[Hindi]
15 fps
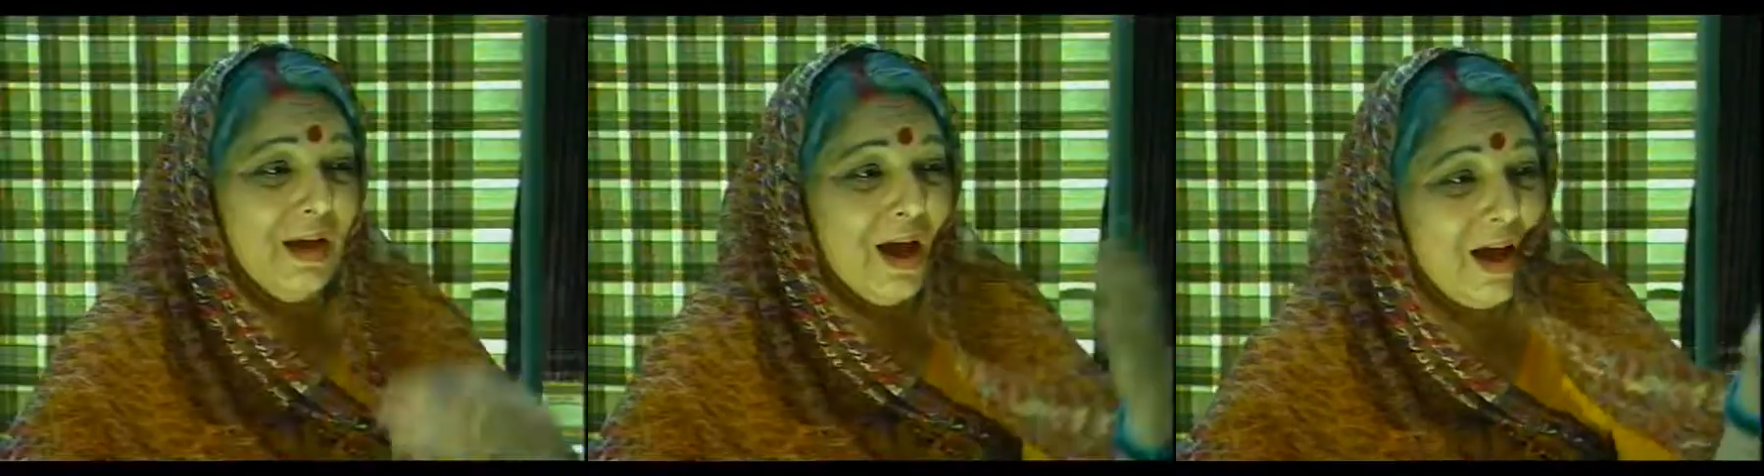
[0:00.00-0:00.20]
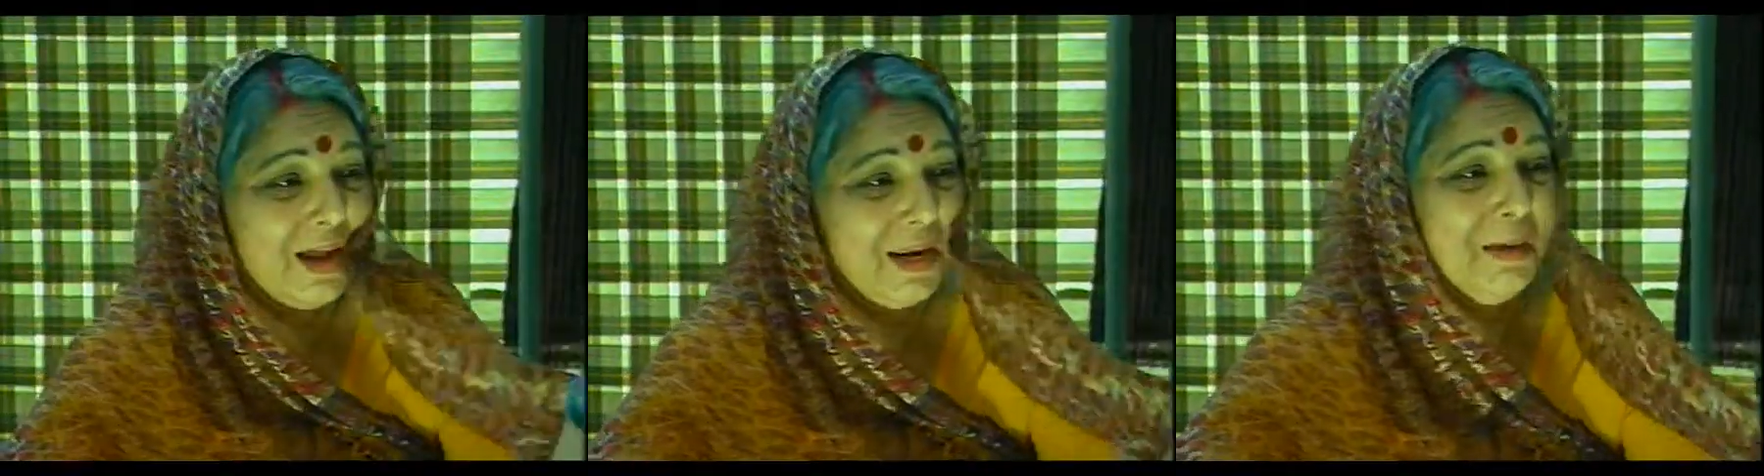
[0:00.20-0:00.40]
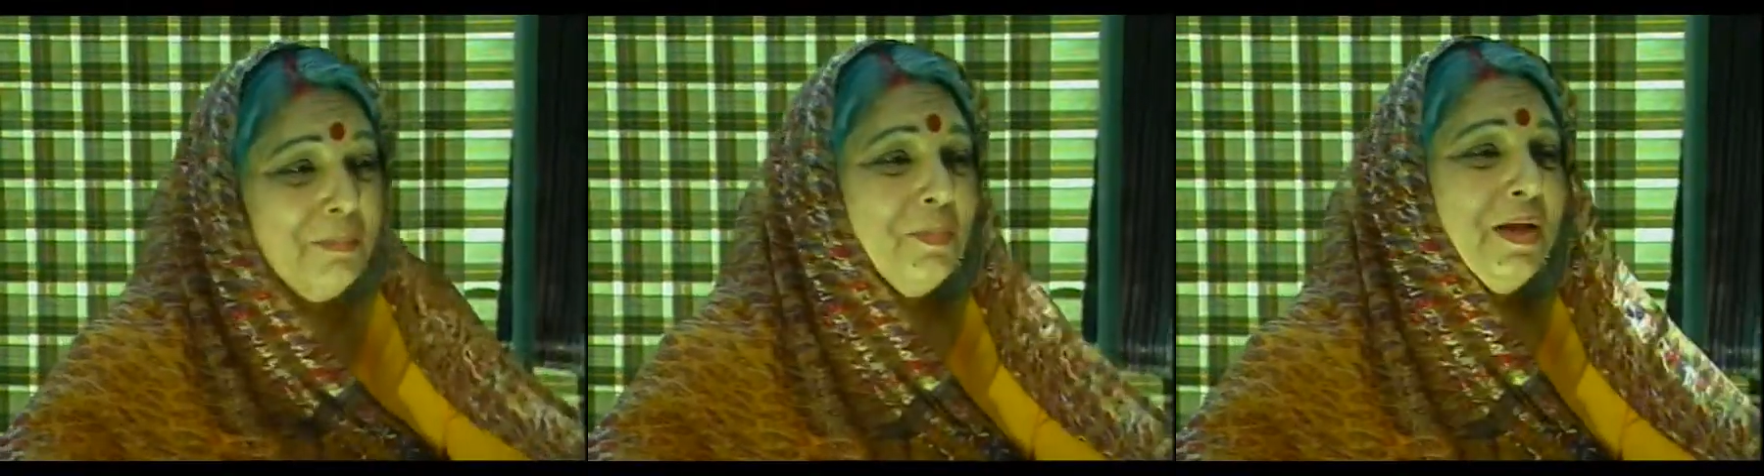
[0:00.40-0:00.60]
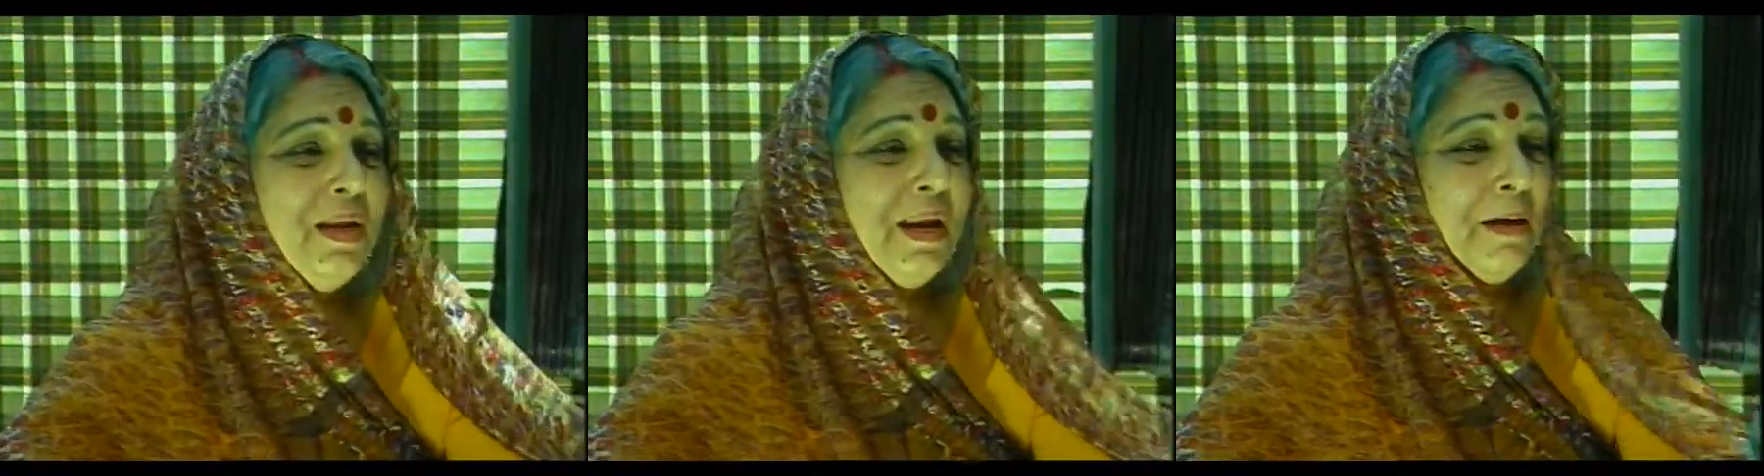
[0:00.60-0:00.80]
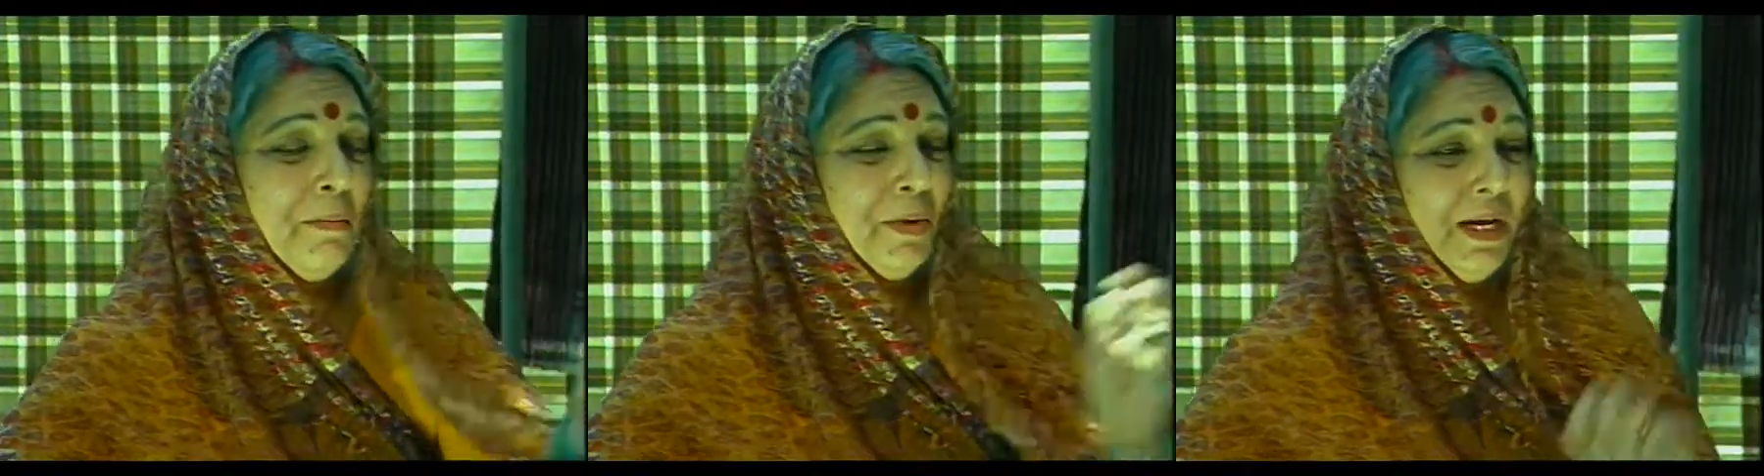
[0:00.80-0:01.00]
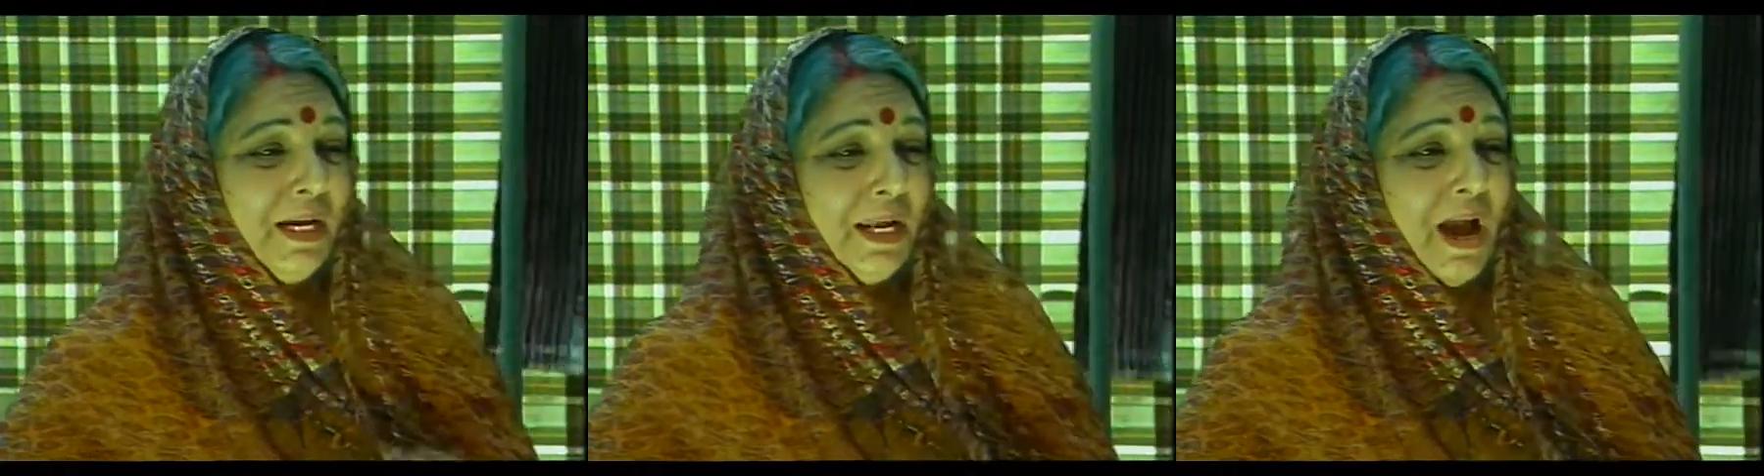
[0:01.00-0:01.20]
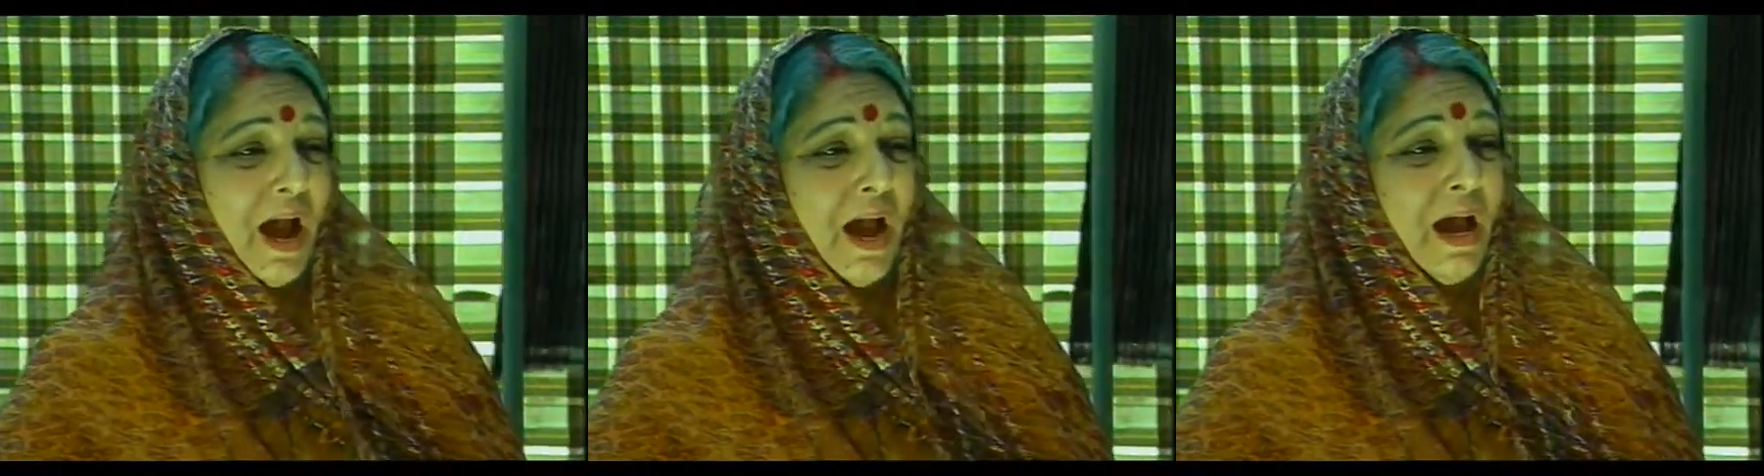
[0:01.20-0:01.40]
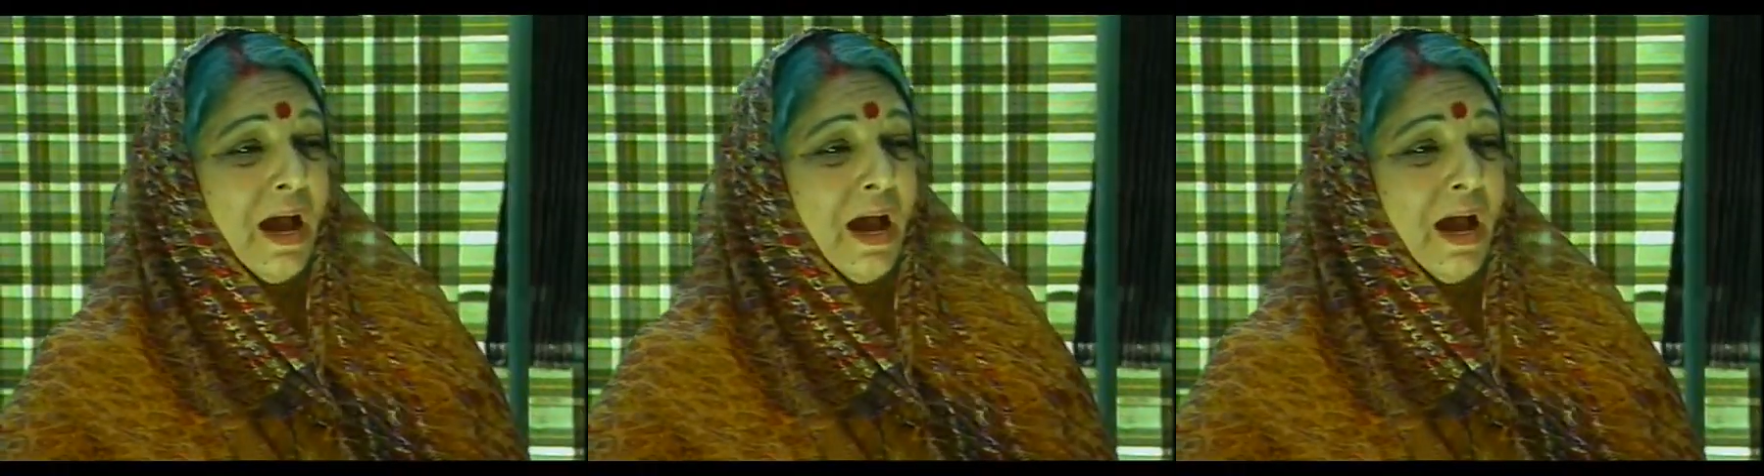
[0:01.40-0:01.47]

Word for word: हरी बीना बिटिया